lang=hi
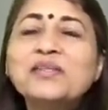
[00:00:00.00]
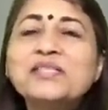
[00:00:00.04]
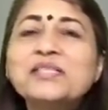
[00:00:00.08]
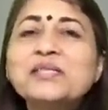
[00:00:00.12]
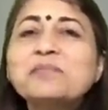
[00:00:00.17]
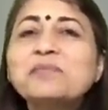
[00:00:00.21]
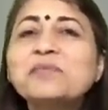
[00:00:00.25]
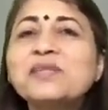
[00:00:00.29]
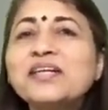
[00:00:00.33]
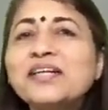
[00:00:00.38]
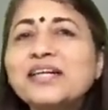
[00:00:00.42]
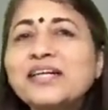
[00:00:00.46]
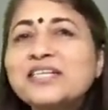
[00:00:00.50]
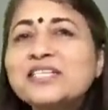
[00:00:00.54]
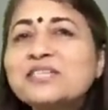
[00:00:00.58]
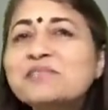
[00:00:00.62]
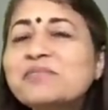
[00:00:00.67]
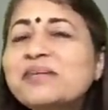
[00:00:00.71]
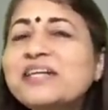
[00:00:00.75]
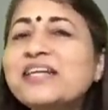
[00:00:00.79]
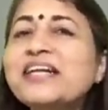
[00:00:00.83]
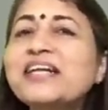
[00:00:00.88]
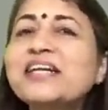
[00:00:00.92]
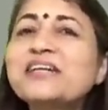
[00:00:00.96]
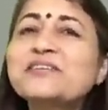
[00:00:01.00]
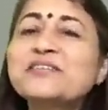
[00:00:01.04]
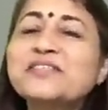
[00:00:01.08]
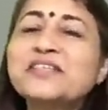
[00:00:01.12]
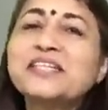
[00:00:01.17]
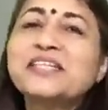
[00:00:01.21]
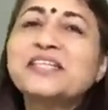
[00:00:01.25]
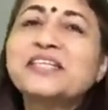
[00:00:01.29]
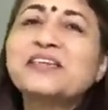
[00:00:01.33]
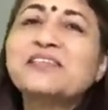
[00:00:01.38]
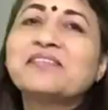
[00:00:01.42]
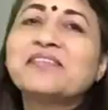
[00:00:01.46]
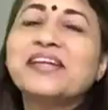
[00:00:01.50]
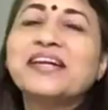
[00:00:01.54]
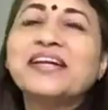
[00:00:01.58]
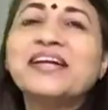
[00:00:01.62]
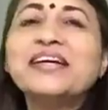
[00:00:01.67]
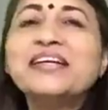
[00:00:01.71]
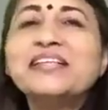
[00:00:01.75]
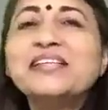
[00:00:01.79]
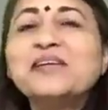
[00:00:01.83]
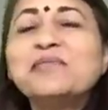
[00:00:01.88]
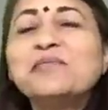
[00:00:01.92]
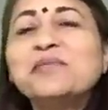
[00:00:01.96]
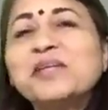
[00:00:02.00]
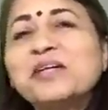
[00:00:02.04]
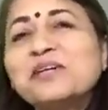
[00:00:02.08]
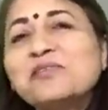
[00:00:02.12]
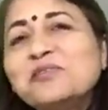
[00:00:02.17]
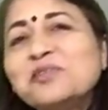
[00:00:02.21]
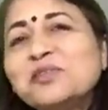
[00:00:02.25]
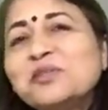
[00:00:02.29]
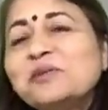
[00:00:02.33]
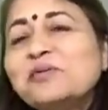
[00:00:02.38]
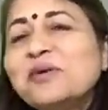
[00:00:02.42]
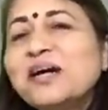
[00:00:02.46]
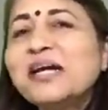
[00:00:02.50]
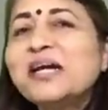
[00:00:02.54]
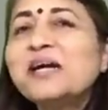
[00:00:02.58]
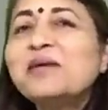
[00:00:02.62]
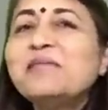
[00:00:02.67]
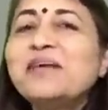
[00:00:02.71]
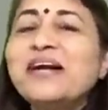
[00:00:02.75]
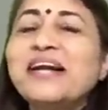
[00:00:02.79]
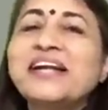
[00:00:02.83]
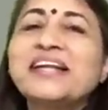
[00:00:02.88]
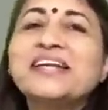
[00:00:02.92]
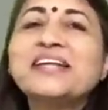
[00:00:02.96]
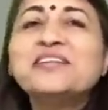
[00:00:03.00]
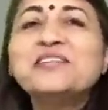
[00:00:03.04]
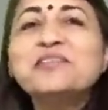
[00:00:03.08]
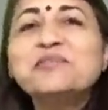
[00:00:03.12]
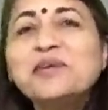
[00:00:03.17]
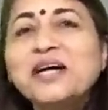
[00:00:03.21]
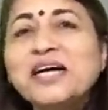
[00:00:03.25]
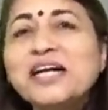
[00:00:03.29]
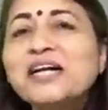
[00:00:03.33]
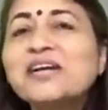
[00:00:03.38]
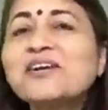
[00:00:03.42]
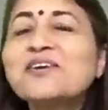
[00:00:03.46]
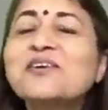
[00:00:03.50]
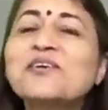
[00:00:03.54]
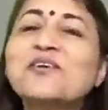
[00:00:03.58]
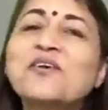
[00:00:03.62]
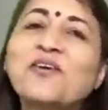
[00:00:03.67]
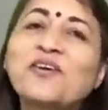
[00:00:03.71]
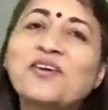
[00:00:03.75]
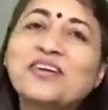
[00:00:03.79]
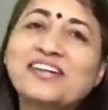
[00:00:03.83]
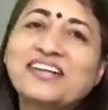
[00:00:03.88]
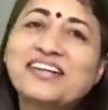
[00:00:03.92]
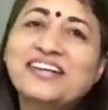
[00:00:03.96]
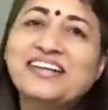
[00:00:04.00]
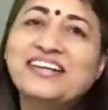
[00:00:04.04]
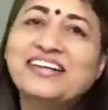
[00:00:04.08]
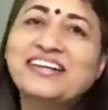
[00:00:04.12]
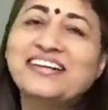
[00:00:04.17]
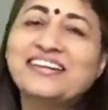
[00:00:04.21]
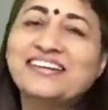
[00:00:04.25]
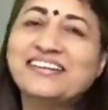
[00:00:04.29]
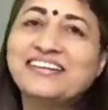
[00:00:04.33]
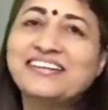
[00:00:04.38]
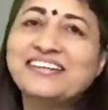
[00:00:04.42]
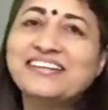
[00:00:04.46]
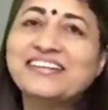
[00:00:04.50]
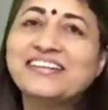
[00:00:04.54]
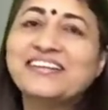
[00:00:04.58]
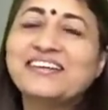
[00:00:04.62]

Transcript: जब तक हस्बैंड ने उसकी तरफ देखा तब तक वो दोबारा बैठ के दोबारा क्रॉल करने लगी